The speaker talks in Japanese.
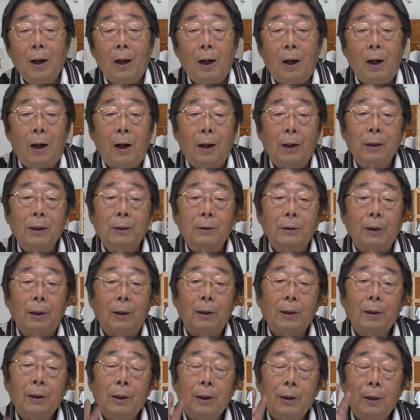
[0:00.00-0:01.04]
あれっ
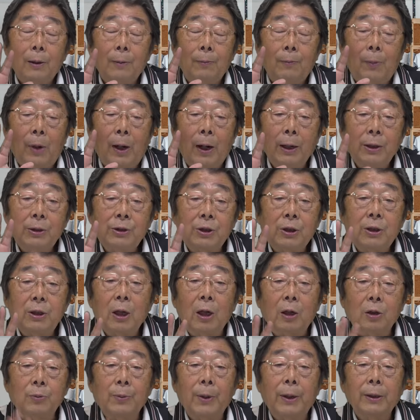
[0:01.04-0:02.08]
て、毎月
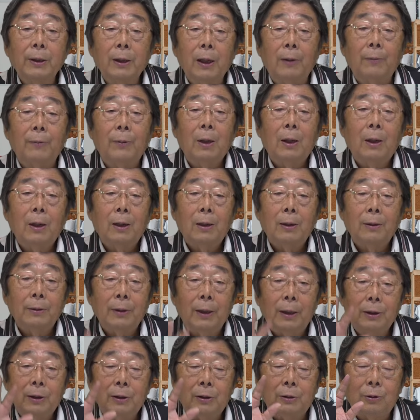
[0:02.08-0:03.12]
百万円、
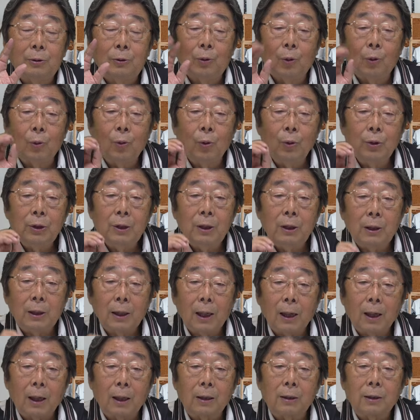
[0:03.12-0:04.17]
ね、どこに
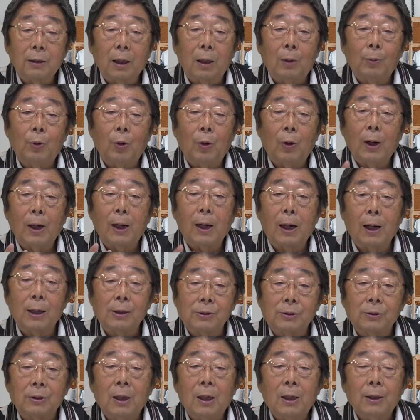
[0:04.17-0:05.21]
払ったかもわか
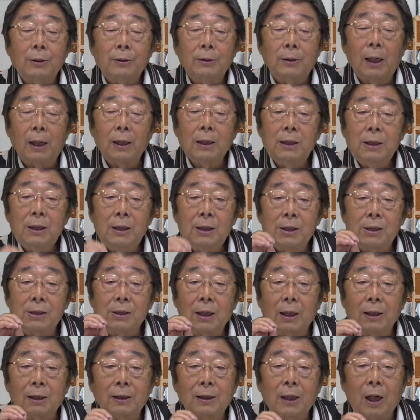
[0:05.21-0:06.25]
らず、何に
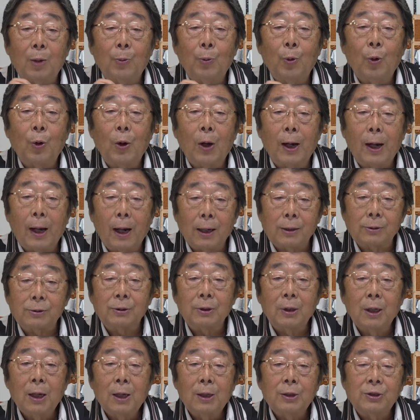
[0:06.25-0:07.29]
使ったかもわから
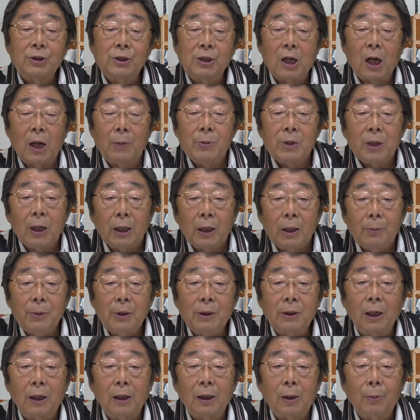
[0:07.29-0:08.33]
ず、つかみ金
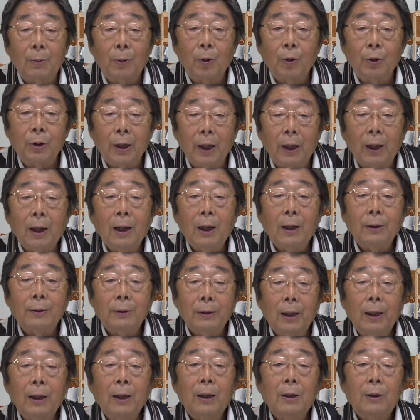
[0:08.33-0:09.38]
みたいなもので、
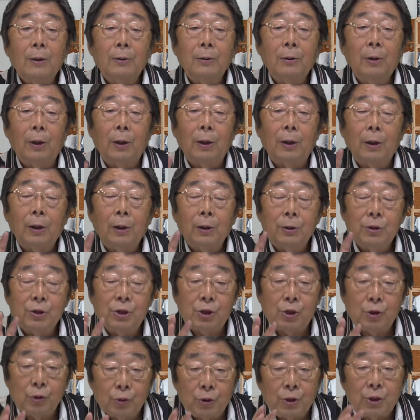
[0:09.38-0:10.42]
ね、で、
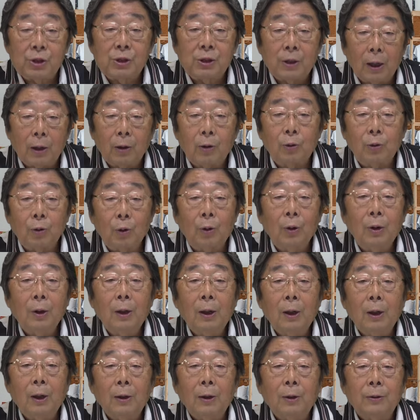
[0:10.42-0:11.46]
自由に使えると。
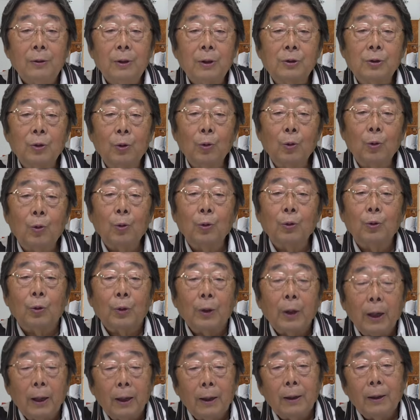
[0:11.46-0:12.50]
で、それを今度
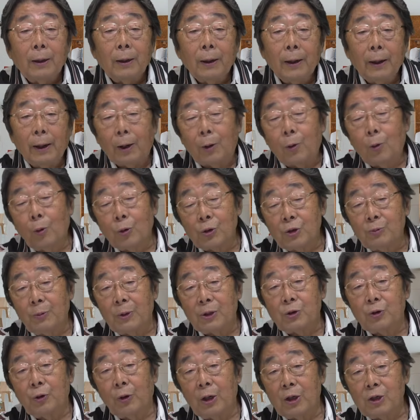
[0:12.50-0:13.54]
ね、えー、こうし
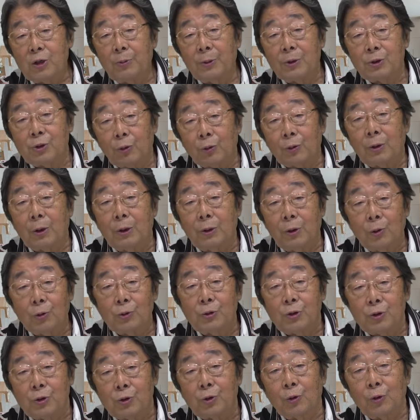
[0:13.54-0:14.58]
ましょう、ああしましょうって、領
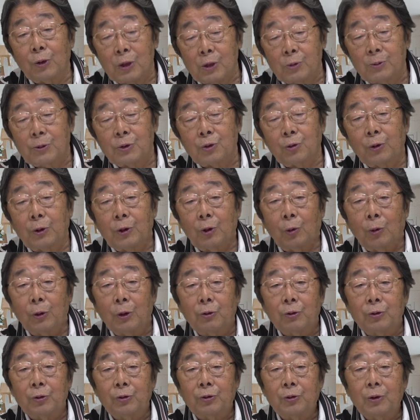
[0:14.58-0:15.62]
収書を出しましょうっていろん
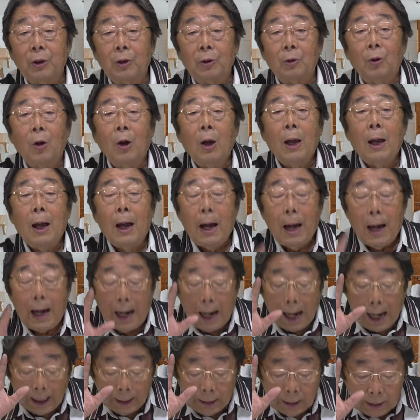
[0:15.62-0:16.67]
なこと言ってるけど、
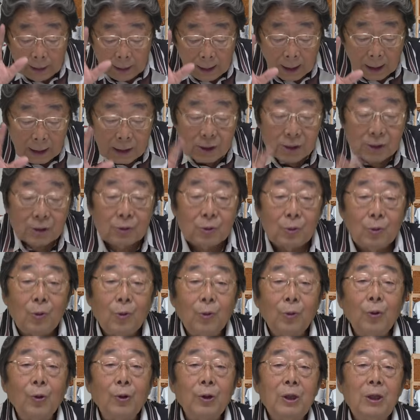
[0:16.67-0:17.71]
あんな都
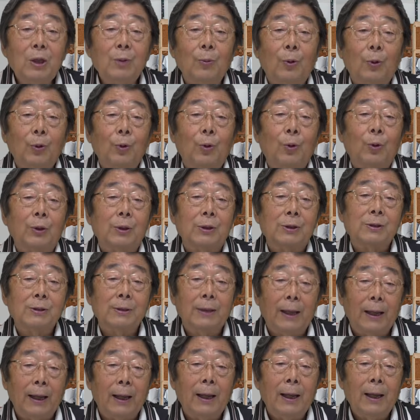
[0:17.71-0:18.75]
合のいいものをです
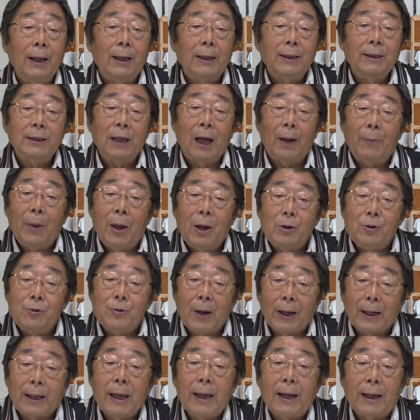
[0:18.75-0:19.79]
ね、辞める
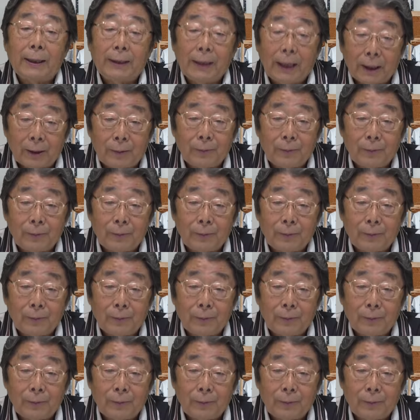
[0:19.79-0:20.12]
わけがな